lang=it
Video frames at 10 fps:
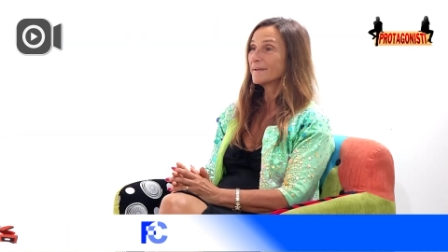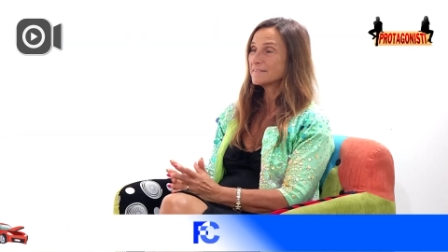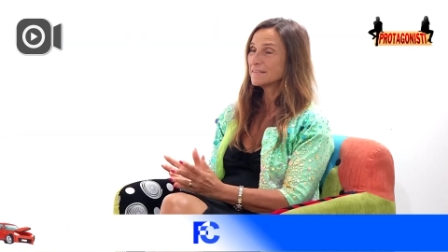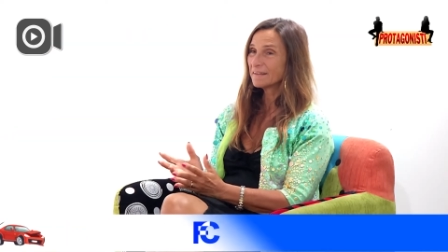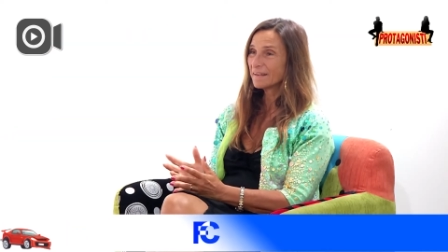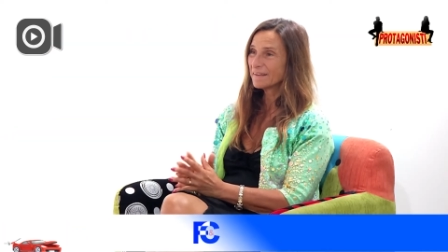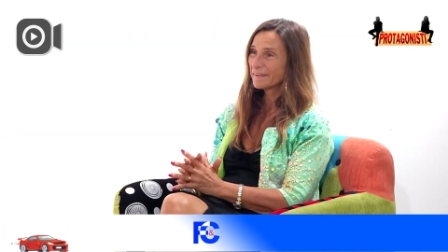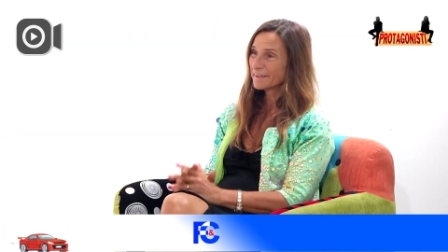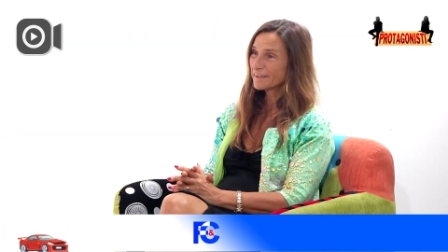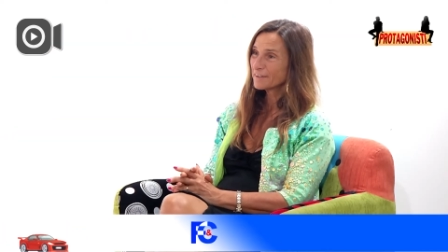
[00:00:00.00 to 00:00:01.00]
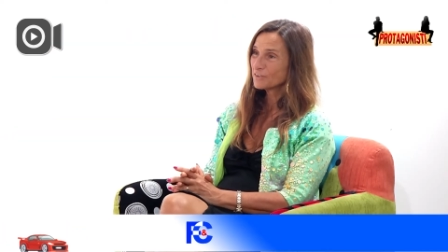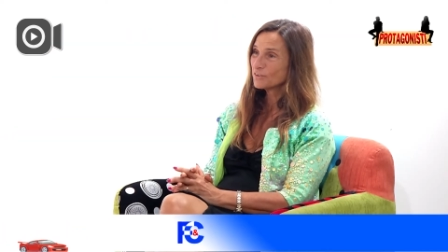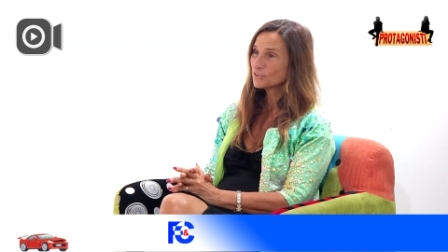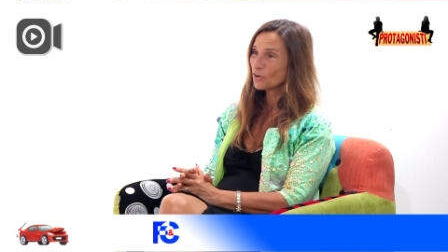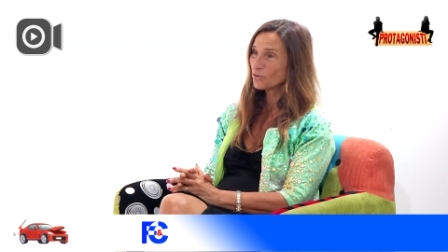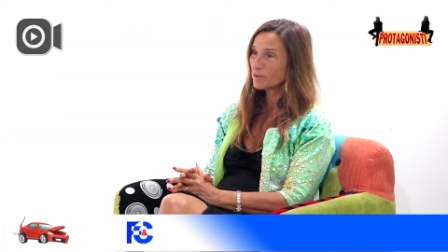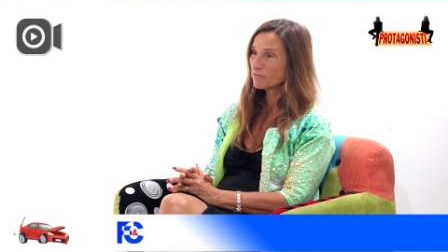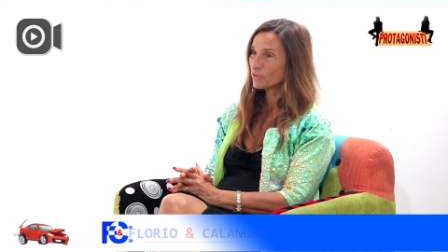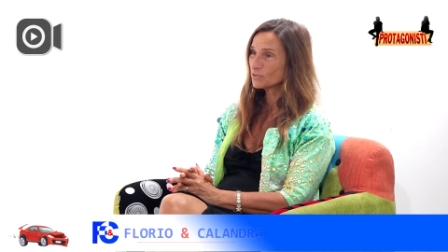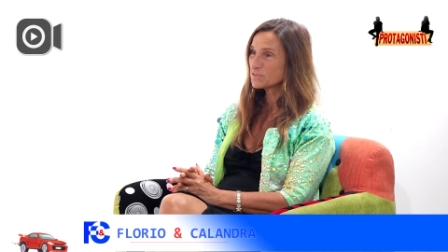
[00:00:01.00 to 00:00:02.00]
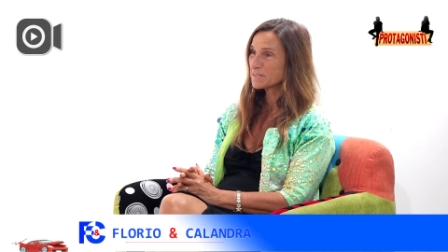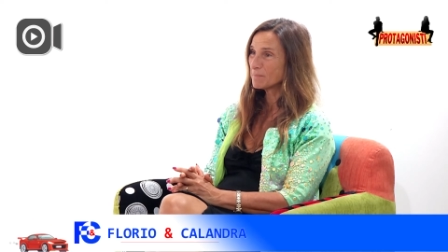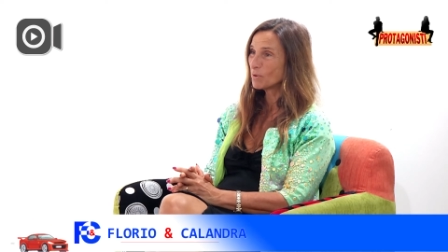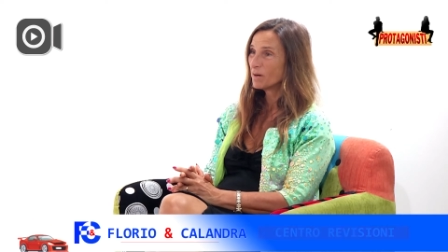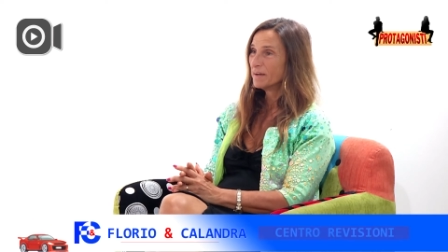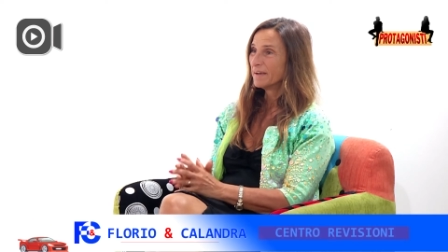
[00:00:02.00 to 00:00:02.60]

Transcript: sì, eh, noi donne in fondo siamo,